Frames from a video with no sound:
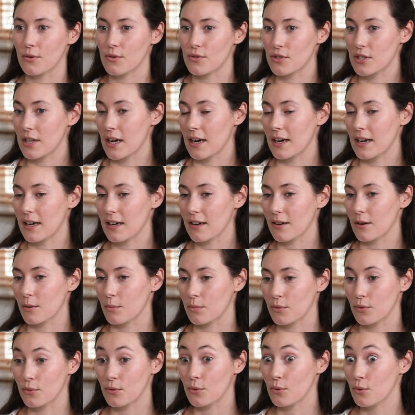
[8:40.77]
que je galère
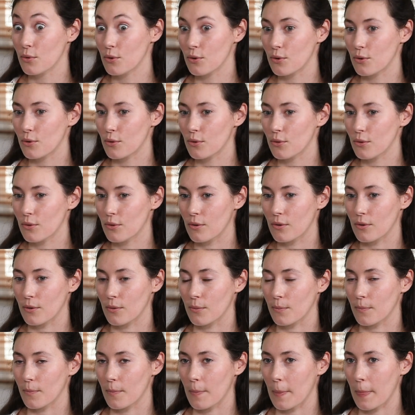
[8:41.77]
plutôt que
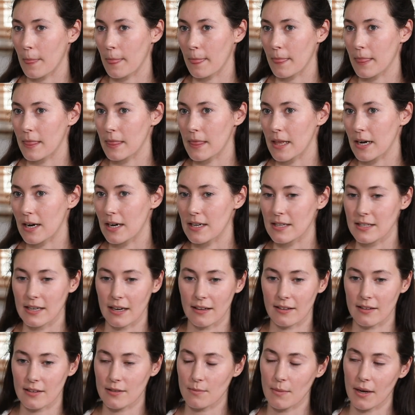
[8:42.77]
d'être la
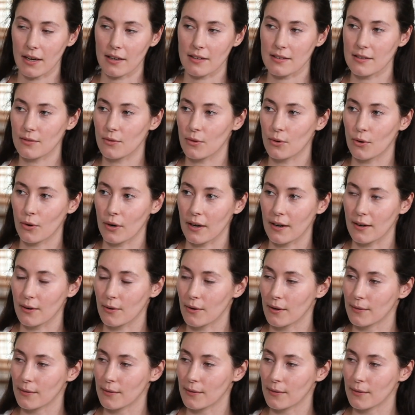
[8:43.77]
directrice marketing de L'Oréal,